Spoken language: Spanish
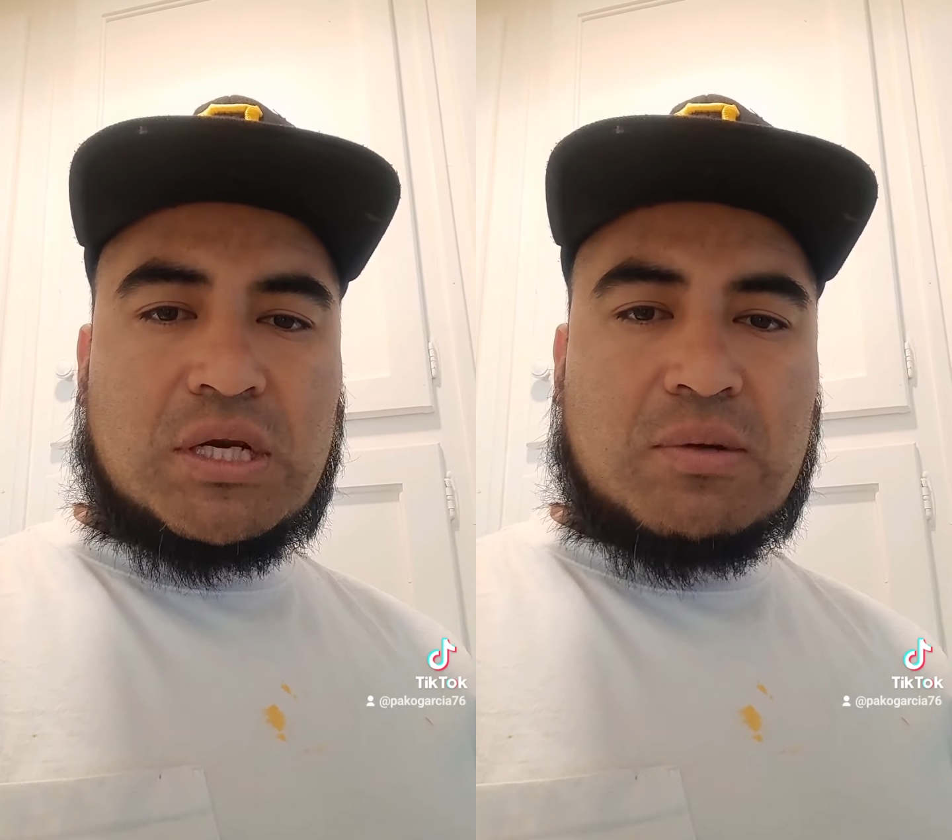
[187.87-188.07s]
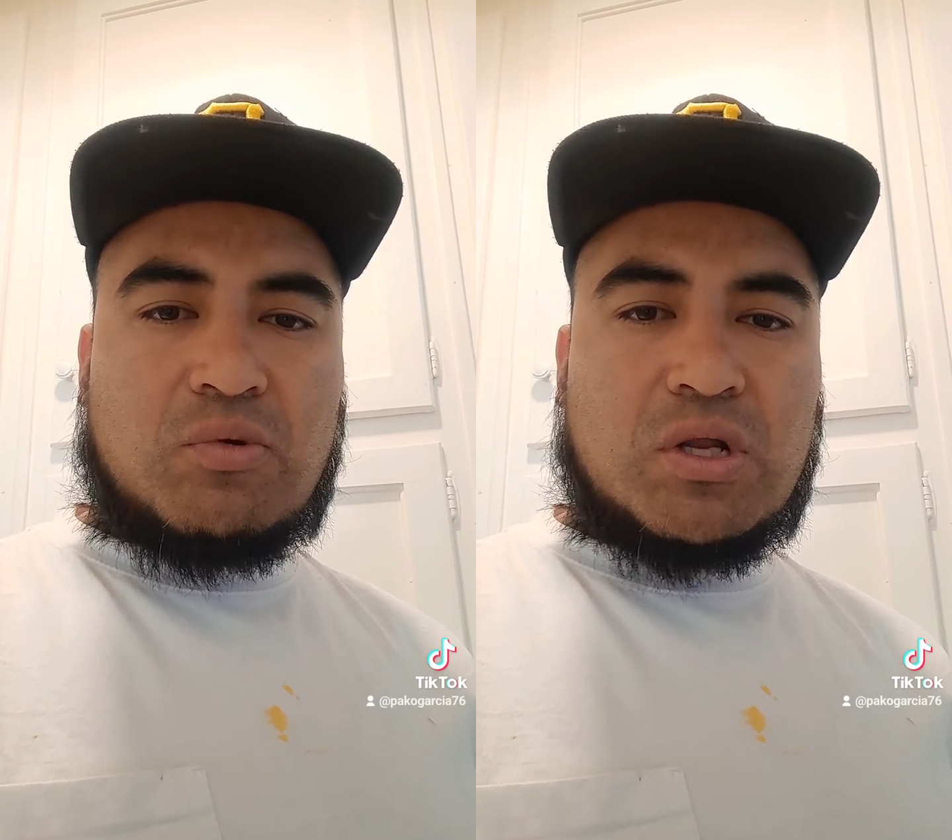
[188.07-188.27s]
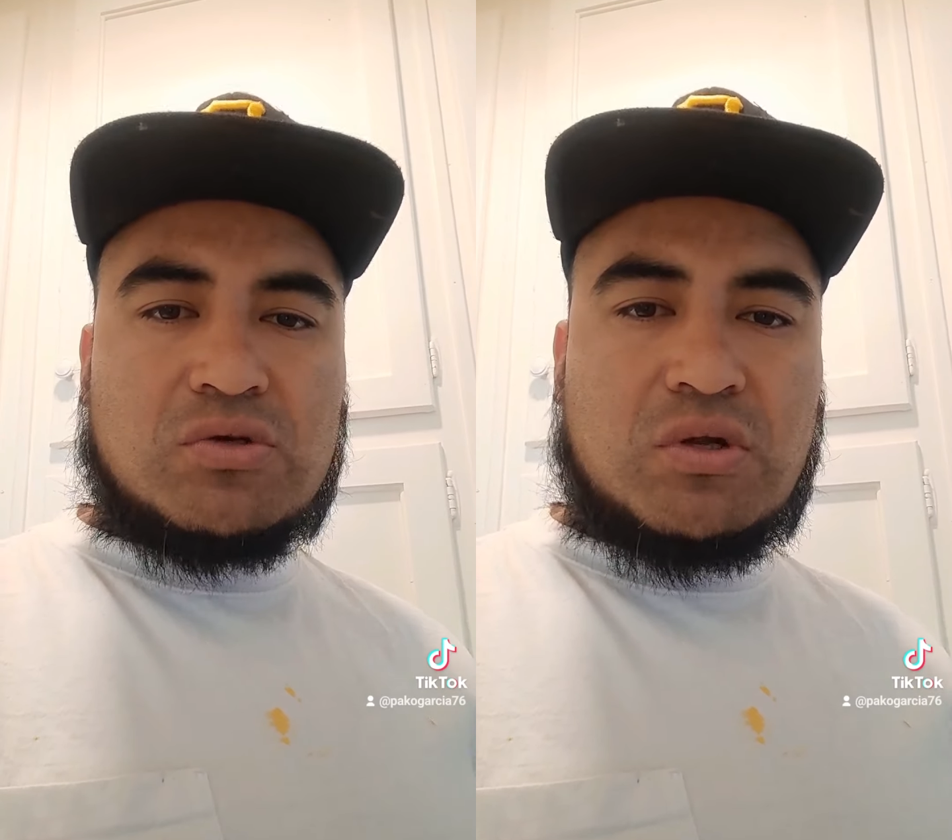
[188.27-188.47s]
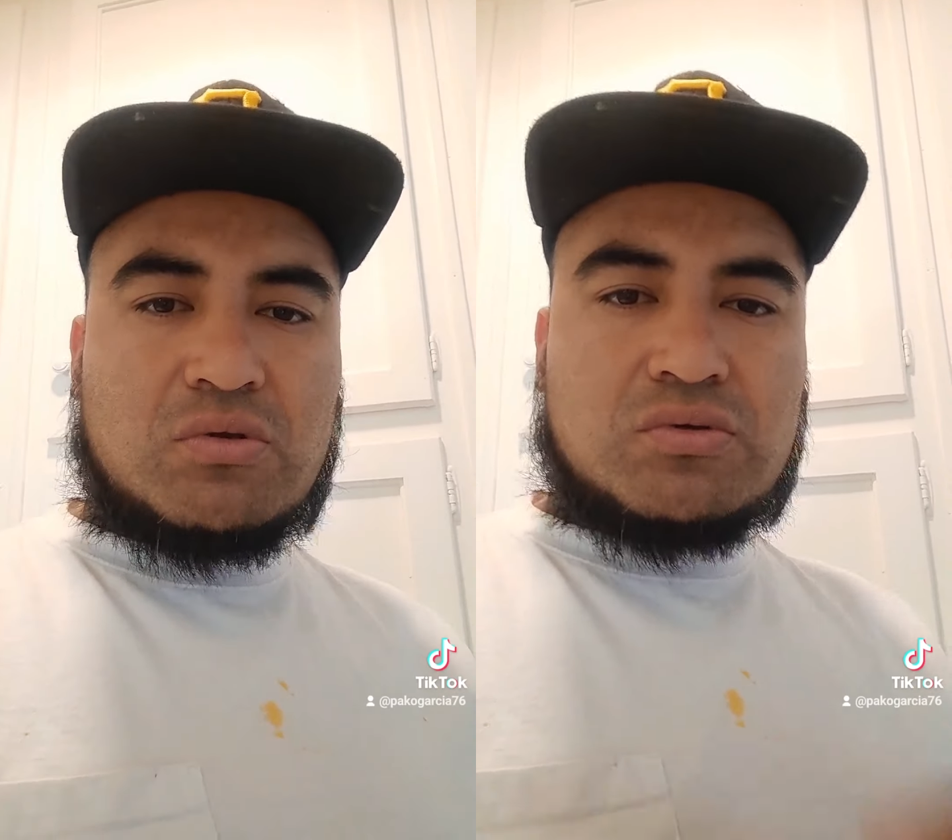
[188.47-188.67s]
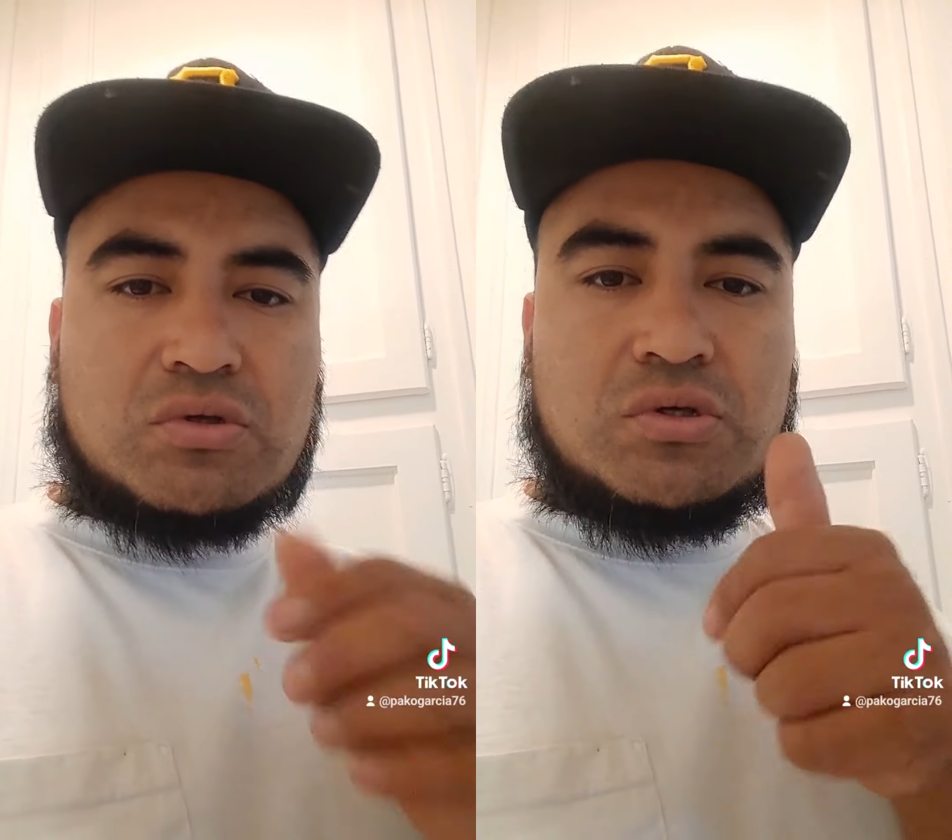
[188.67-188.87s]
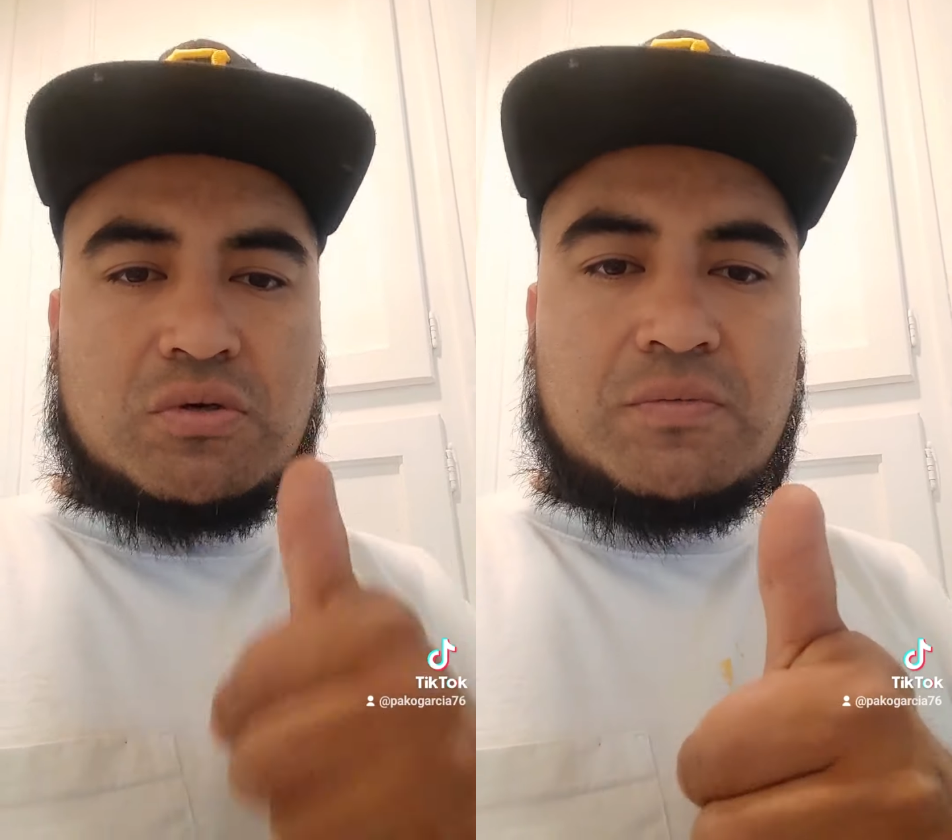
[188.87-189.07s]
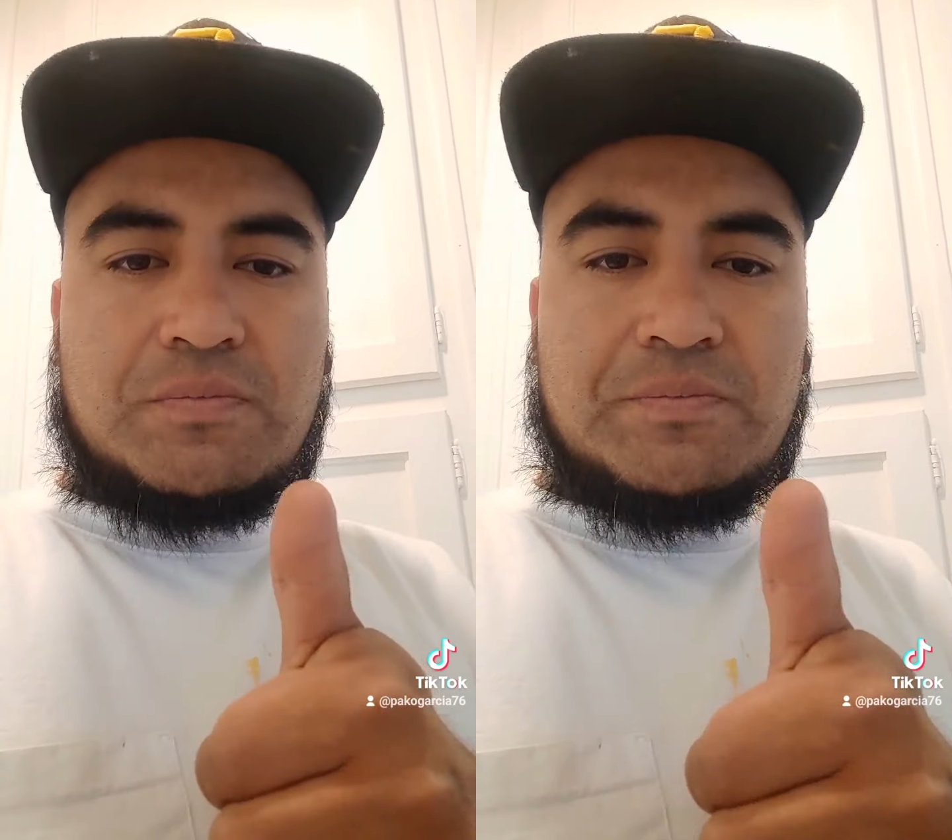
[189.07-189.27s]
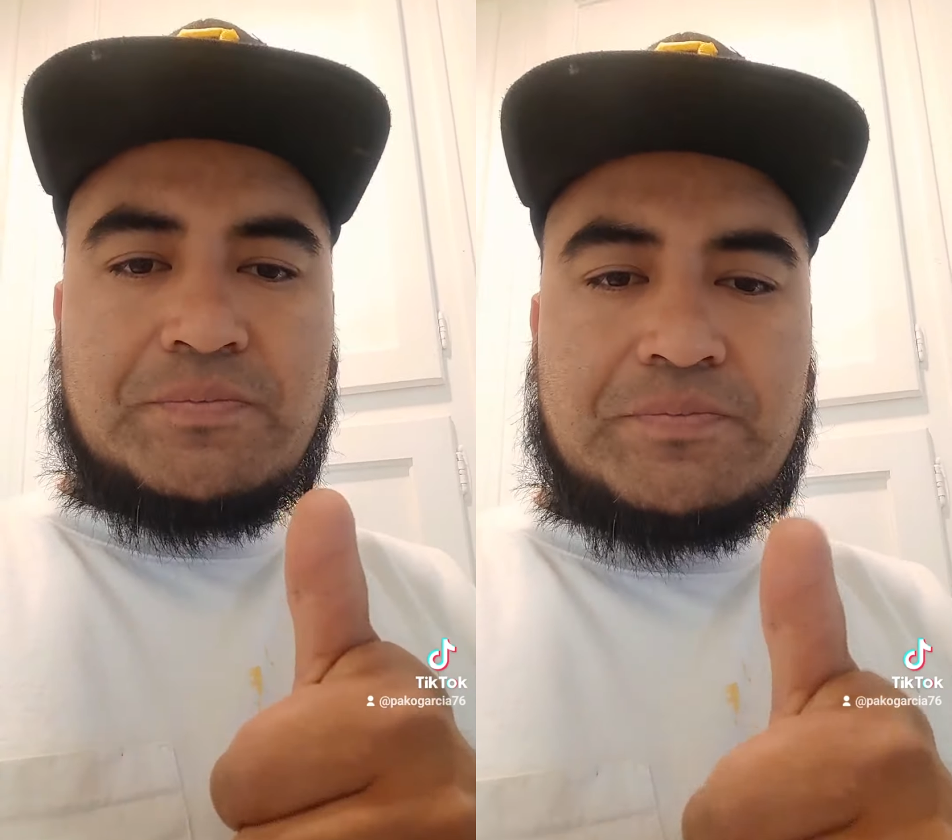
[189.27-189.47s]
remodelación y
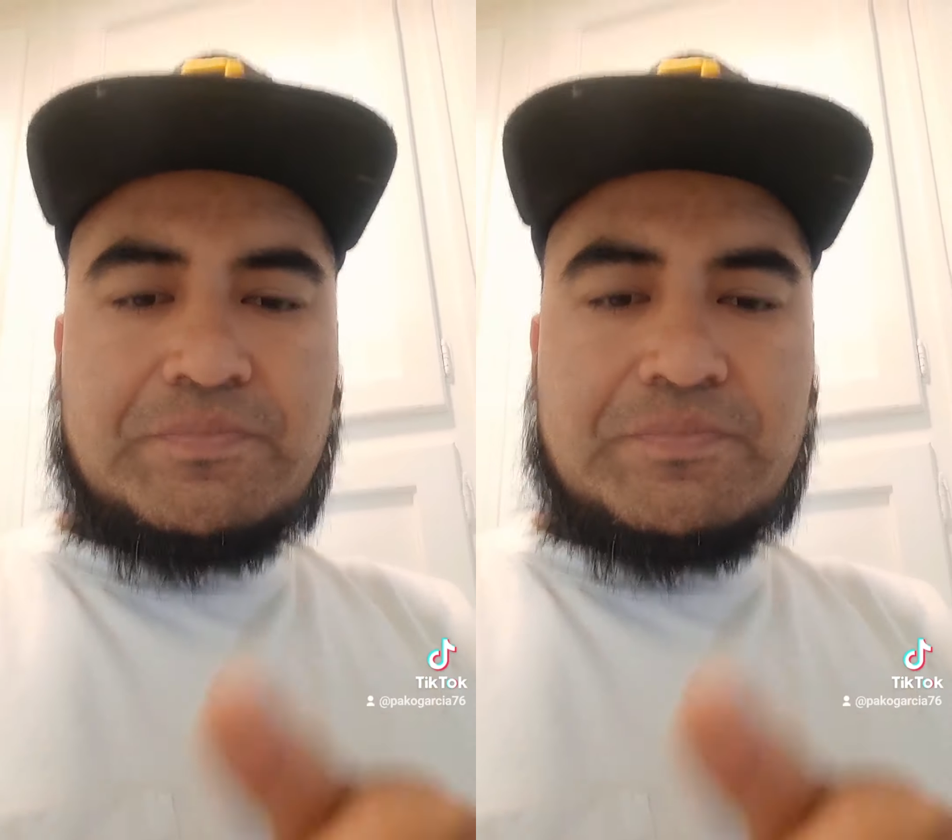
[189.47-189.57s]
construcción.